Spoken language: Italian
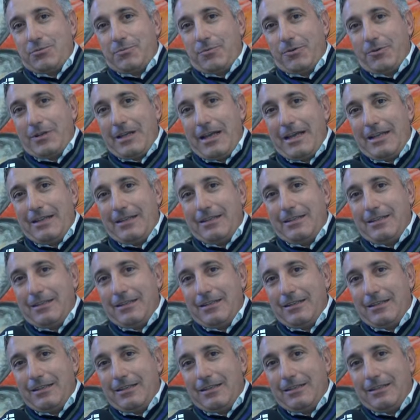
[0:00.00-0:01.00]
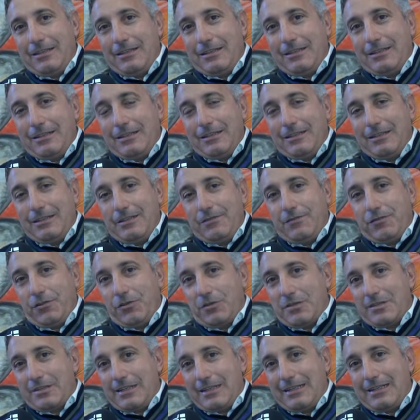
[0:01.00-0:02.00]
esponenti di
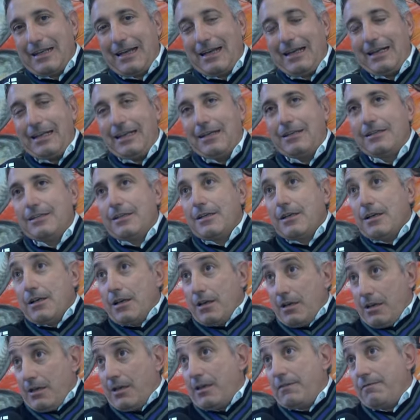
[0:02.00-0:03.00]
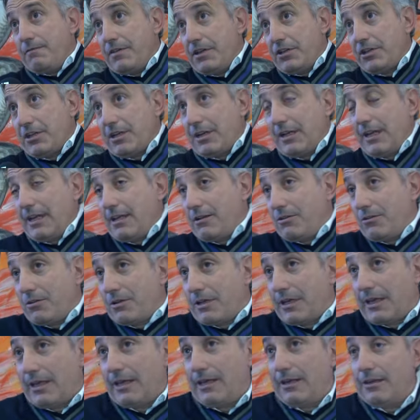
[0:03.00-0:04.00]
Forza Italia. Invece
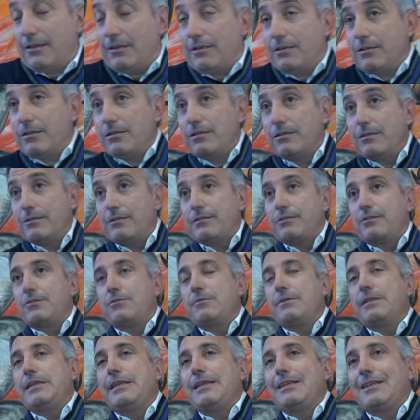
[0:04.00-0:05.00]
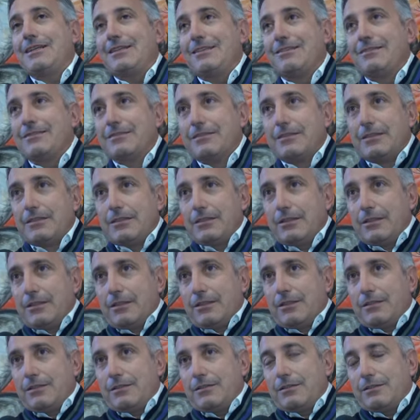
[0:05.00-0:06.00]
credo che, come dire,
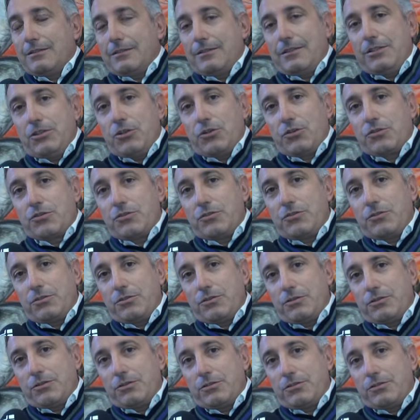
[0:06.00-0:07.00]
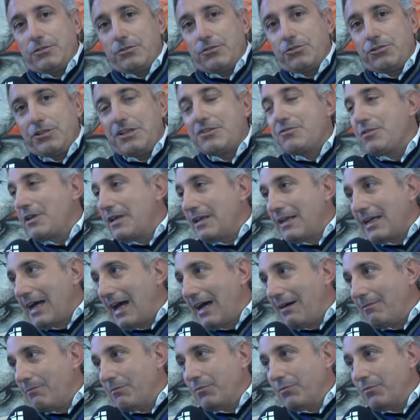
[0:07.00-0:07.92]
eh, io sono eh, sceso in